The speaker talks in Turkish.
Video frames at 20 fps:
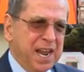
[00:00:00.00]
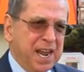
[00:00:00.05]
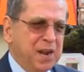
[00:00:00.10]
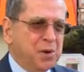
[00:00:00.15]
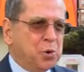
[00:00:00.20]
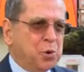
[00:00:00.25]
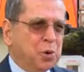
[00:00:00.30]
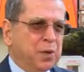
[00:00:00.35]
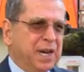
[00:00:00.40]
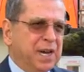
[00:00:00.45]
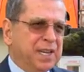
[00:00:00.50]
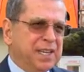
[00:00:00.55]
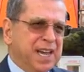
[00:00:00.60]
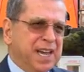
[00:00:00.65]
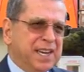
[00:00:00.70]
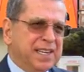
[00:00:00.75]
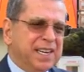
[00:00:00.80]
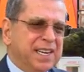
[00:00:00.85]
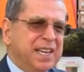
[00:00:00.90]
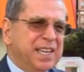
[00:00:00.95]
En kolay
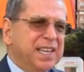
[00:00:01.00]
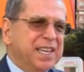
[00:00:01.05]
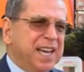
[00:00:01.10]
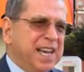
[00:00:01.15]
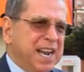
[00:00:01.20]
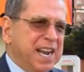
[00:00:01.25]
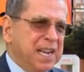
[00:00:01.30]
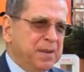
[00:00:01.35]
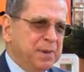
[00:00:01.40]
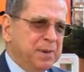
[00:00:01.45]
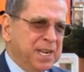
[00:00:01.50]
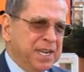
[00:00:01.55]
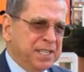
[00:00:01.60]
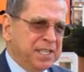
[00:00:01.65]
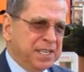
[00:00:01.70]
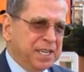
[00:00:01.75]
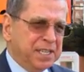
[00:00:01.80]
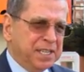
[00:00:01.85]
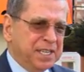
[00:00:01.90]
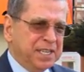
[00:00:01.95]
yer yerel
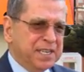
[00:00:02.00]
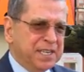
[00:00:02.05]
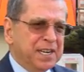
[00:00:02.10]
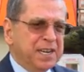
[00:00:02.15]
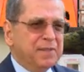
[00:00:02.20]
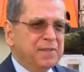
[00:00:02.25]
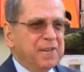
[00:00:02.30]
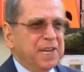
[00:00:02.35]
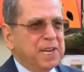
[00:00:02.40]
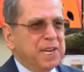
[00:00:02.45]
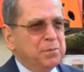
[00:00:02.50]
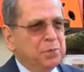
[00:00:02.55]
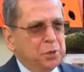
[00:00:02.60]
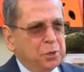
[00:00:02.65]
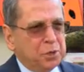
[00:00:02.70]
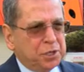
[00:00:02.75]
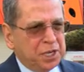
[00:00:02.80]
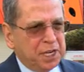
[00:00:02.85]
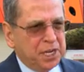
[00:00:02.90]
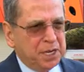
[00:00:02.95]
belediyedir veya
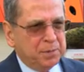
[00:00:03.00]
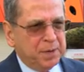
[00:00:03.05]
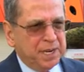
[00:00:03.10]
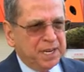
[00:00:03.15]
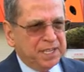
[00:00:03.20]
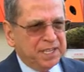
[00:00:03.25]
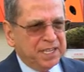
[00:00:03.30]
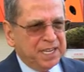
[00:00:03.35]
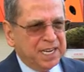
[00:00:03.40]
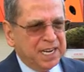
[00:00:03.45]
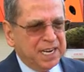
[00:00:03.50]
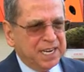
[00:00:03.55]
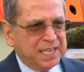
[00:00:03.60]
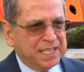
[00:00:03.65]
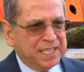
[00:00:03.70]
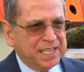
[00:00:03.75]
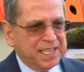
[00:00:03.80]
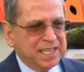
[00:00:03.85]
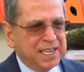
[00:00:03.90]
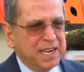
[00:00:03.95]
büyükşehir
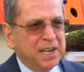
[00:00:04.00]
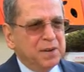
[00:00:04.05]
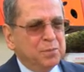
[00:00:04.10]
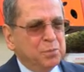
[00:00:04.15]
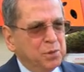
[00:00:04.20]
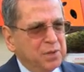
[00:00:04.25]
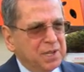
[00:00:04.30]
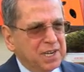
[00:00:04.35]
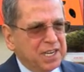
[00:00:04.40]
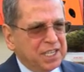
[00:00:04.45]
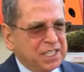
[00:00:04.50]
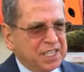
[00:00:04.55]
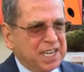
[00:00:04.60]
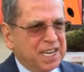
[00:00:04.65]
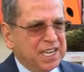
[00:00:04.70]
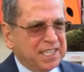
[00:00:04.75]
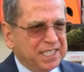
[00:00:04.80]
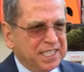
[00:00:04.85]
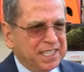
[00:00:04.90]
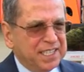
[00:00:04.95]
belediyeleridir. Bunlara
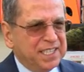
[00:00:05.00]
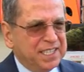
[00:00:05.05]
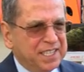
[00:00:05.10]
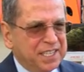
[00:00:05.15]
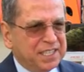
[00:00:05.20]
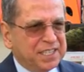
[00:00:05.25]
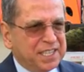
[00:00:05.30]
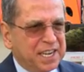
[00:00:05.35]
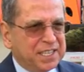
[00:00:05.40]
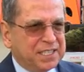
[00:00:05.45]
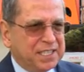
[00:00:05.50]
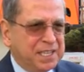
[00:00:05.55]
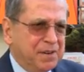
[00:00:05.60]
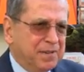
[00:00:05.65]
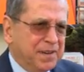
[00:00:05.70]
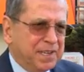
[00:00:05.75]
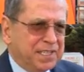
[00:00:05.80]
şikayet edildiği takdirde